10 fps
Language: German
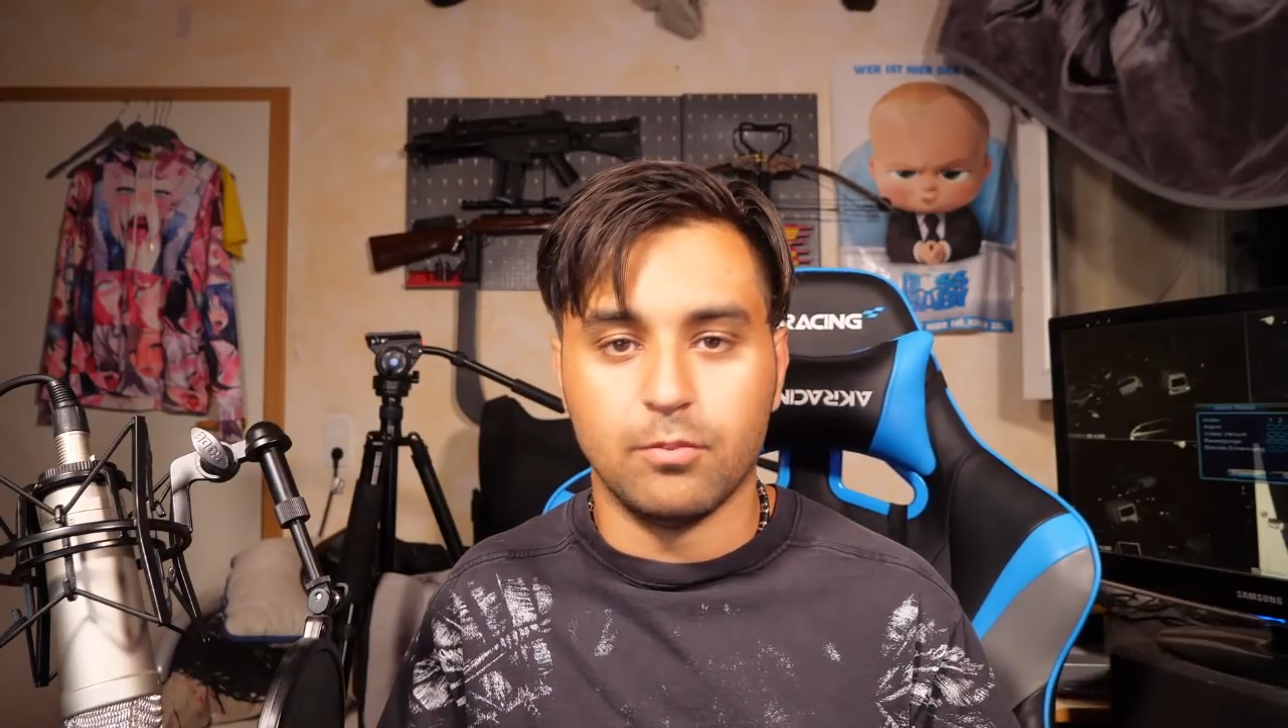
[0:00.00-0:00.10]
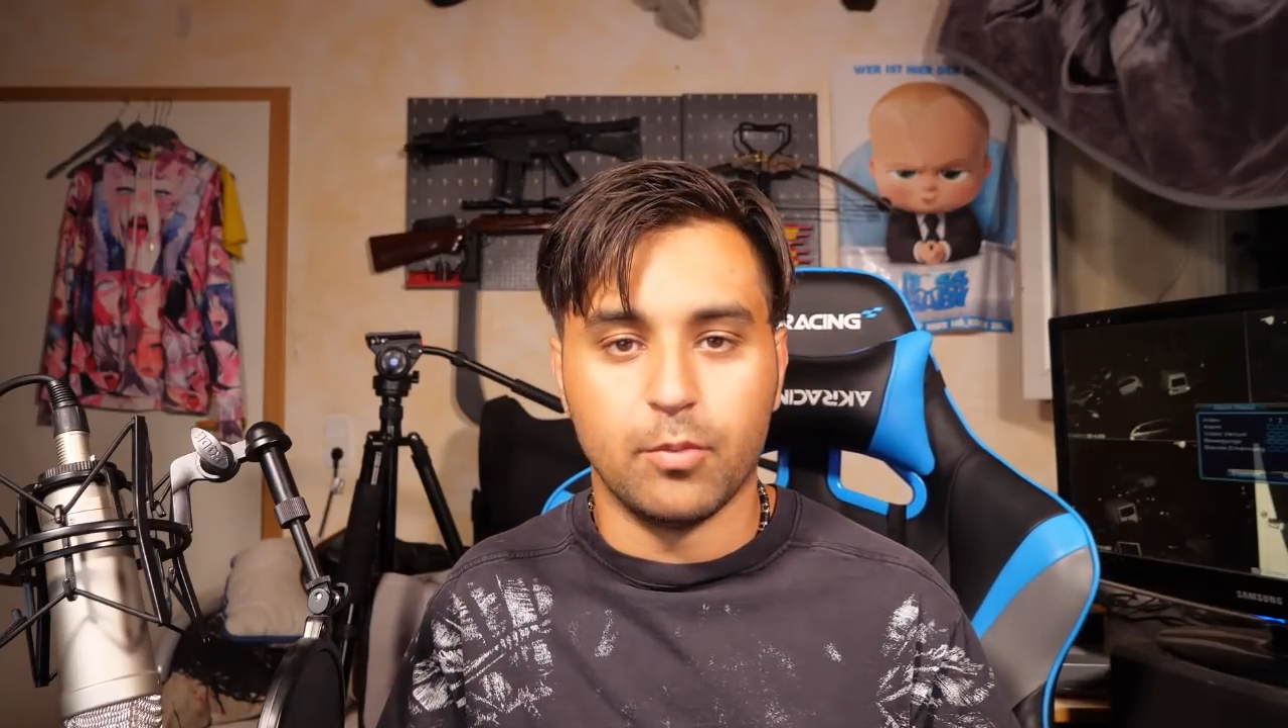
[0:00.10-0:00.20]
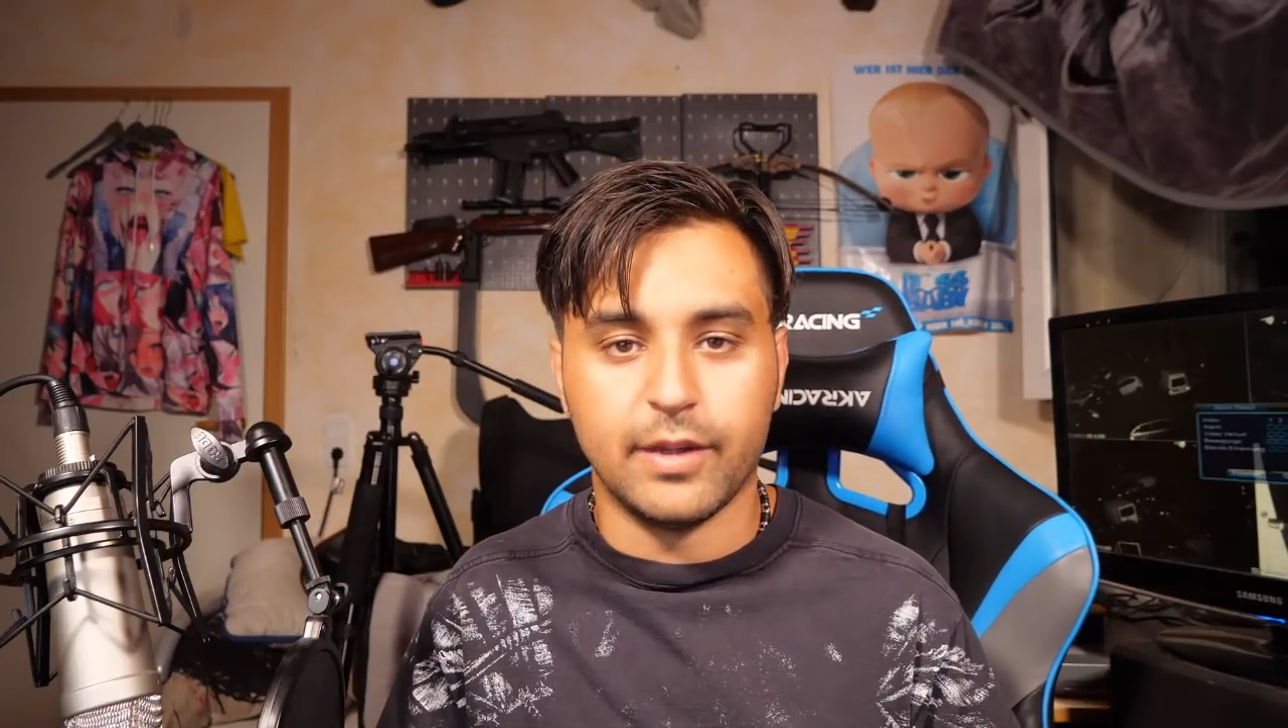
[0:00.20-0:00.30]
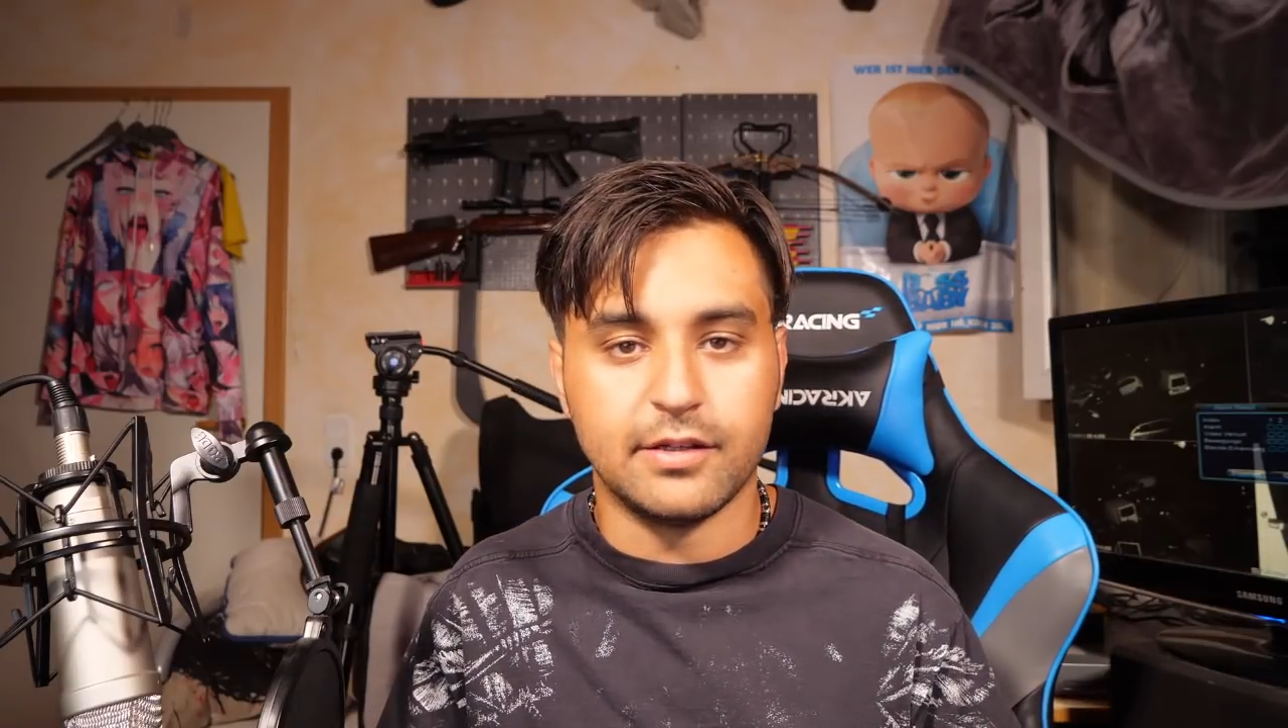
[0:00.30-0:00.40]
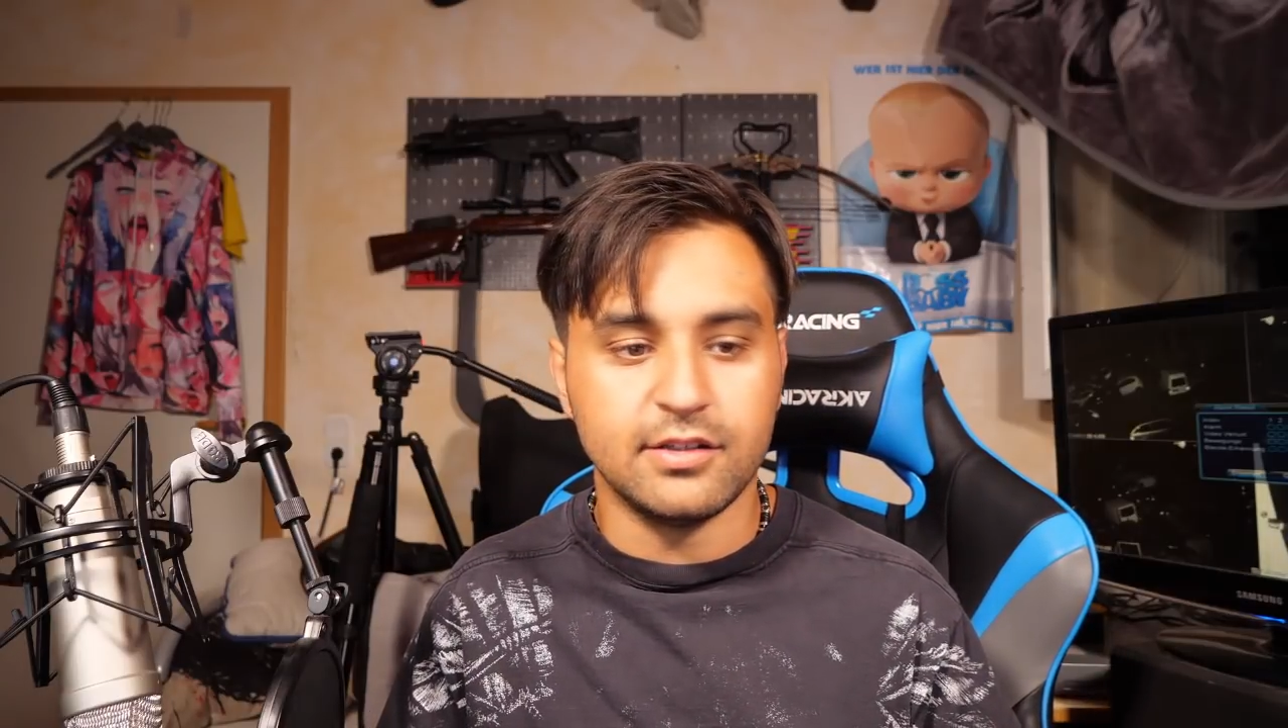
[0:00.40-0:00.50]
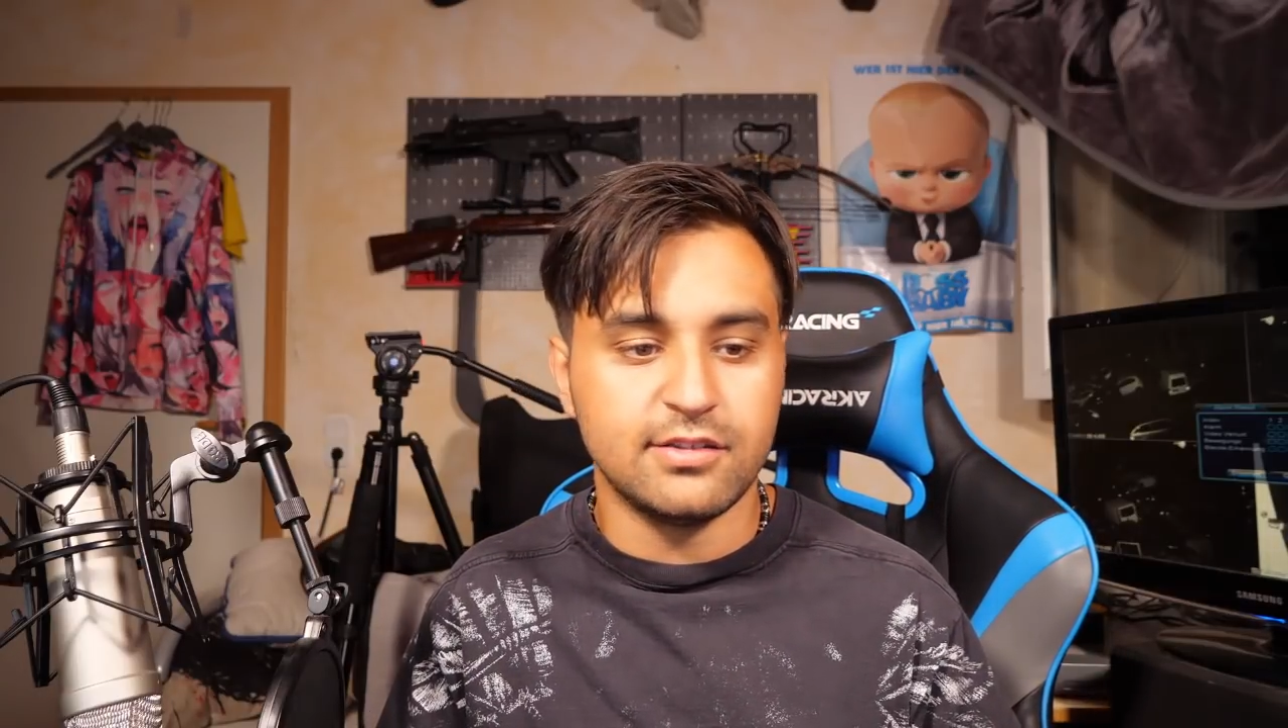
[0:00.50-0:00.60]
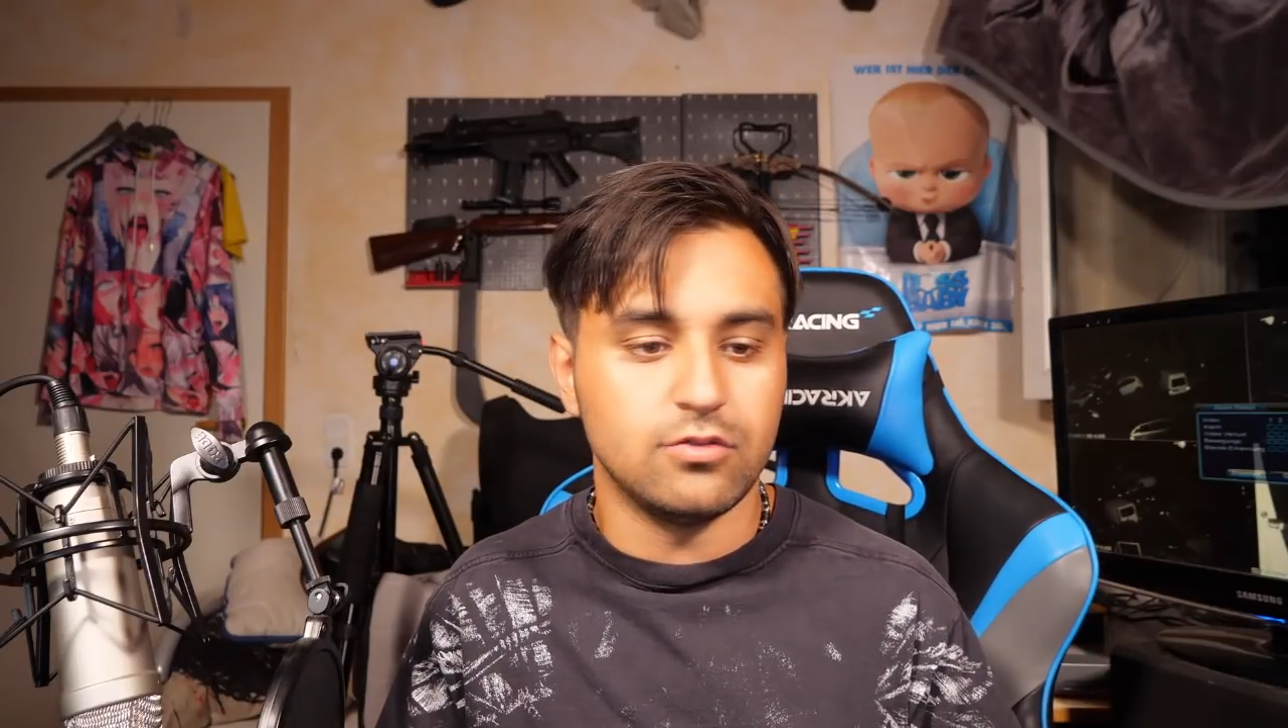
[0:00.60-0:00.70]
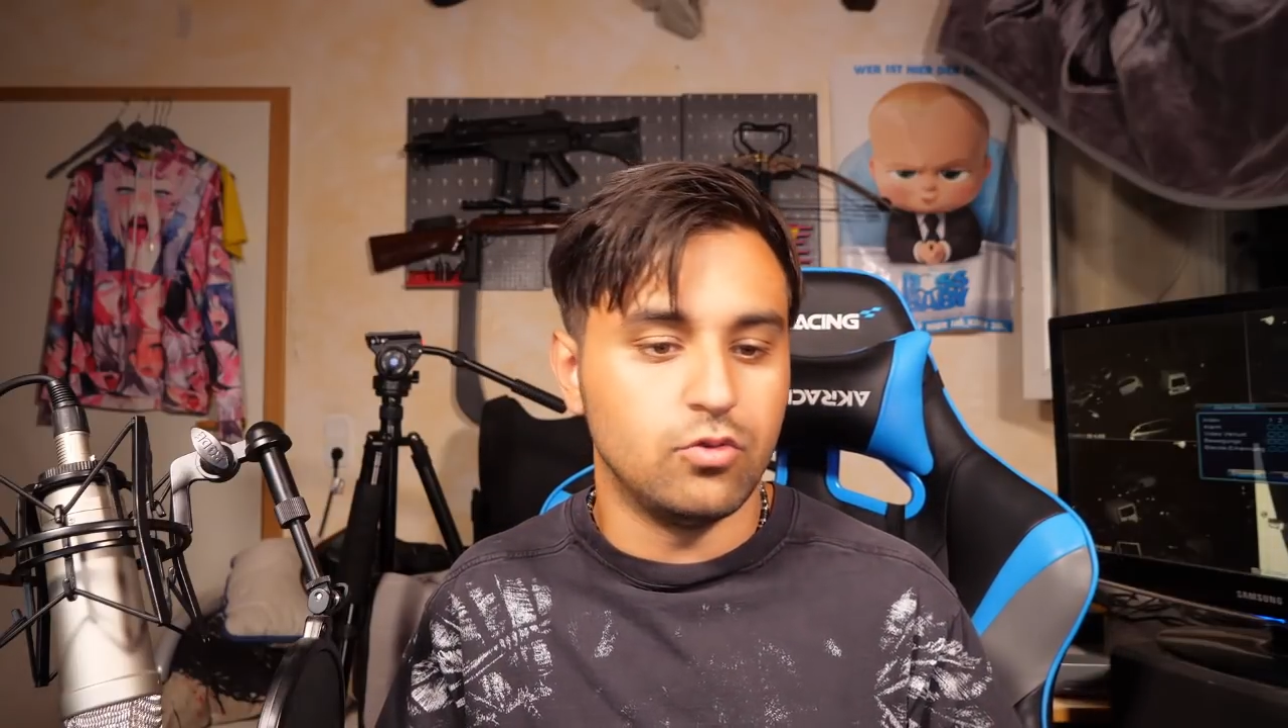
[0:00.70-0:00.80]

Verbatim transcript: im Moment ist